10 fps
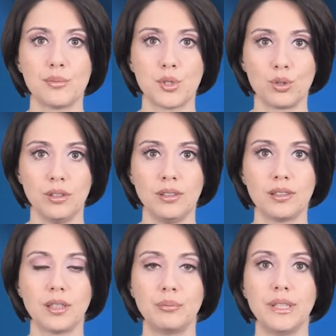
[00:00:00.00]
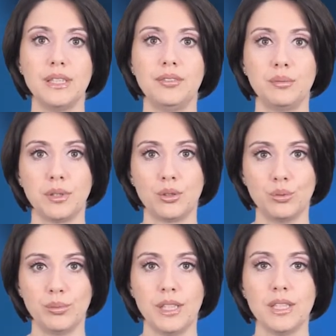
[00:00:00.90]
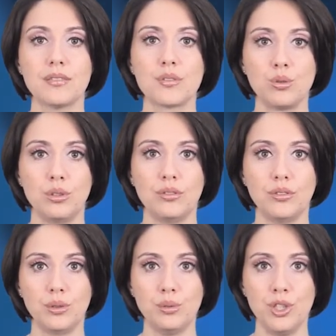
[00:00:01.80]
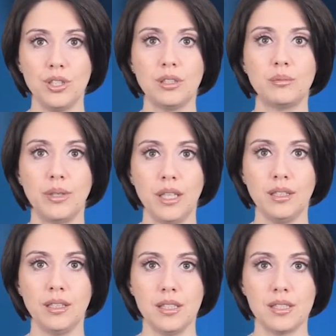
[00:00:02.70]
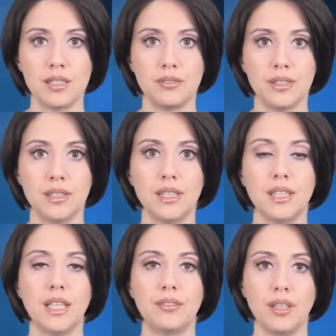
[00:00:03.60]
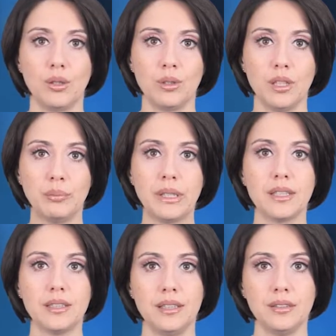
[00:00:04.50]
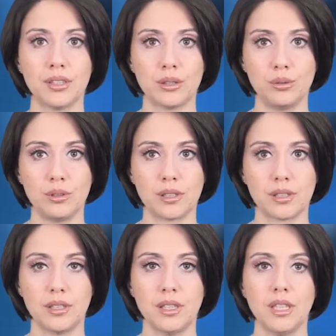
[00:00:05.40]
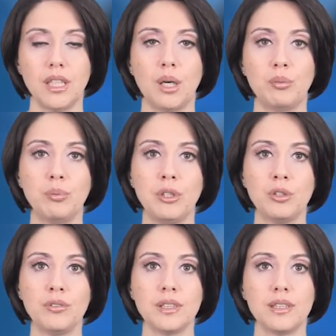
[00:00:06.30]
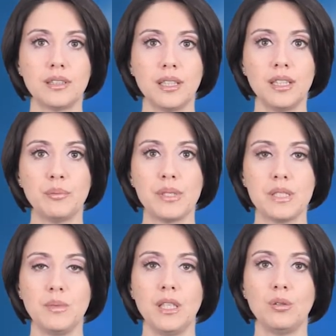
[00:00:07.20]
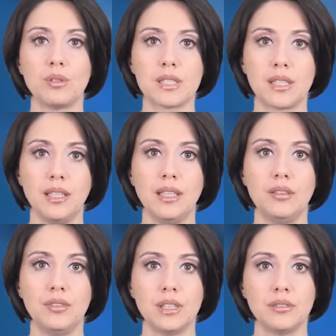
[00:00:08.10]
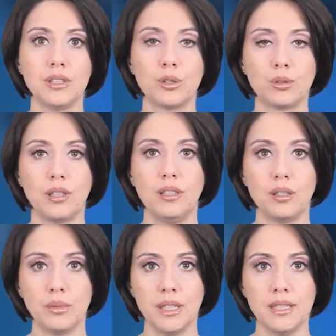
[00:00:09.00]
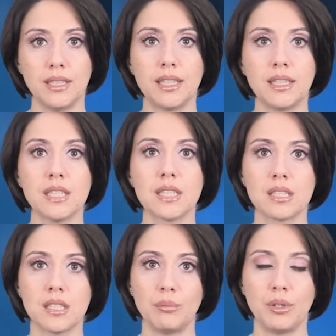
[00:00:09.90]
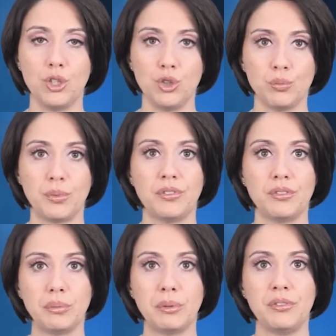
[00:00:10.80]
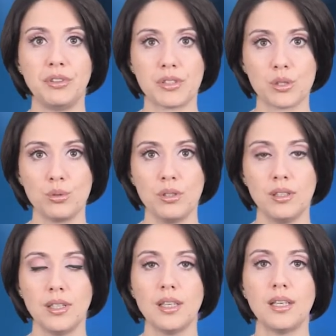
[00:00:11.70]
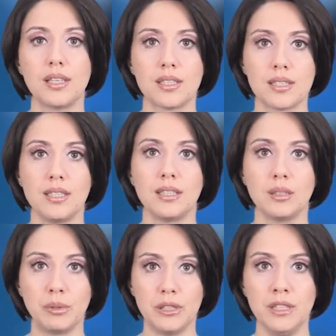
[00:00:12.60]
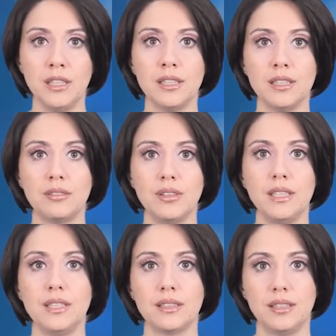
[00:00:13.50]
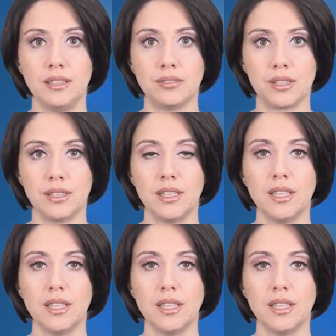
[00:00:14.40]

обзор рынка от компании FIBA Group. В студии его ведущая Марина Нестерова. Валютная пара евро-доллар. Опубликованные данные по изменению настроений в деловых кругах Германии, а также слабый отчет по ВВП в еврозоне оказали дополнительное давление на евро.